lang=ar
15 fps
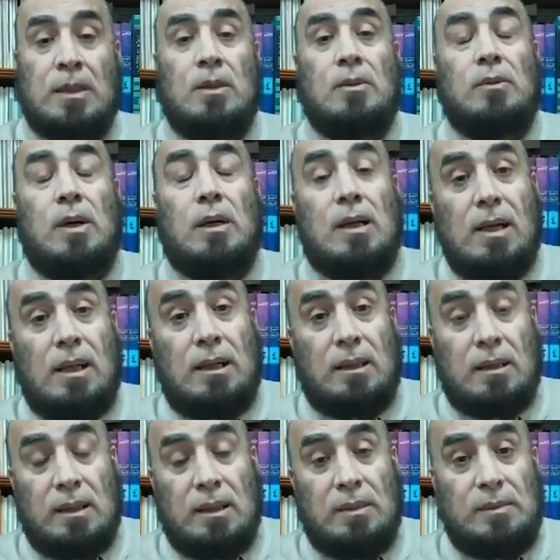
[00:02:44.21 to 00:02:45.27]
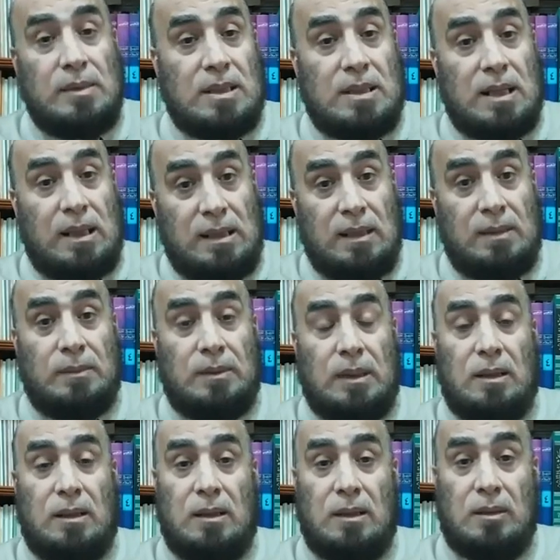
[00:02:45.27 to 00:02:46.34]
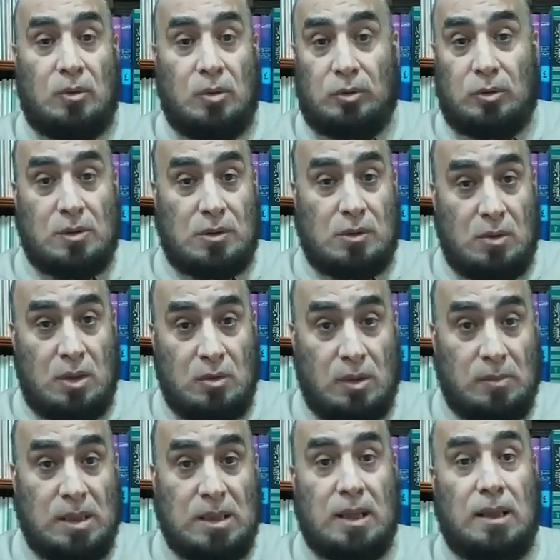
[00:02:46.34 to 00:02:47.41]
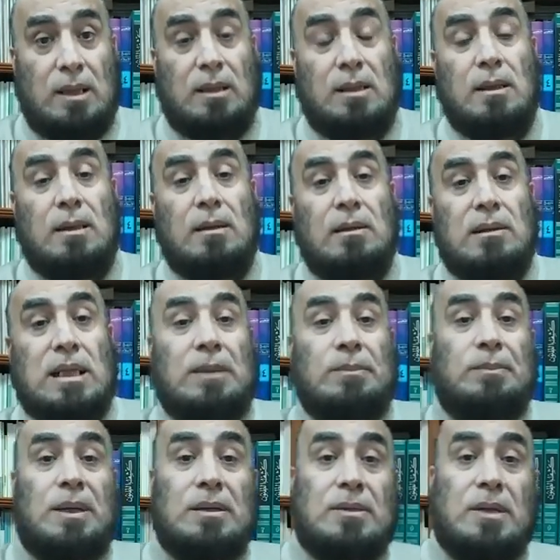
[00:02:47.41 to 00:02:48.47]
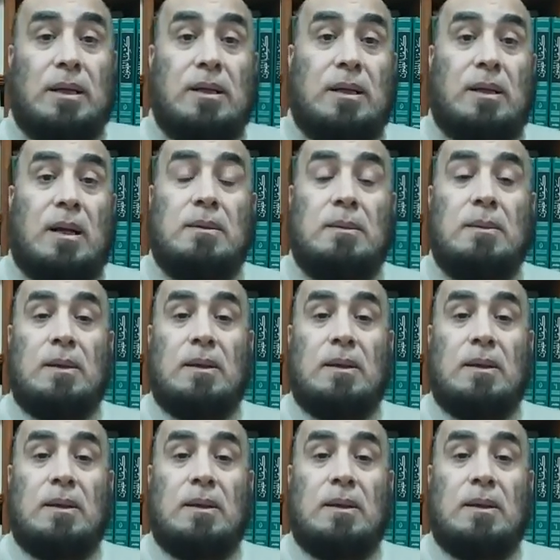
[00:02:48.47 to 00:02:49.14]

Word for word: وقال ابن الزعيم للقطز وهو مازال شابا صغيرا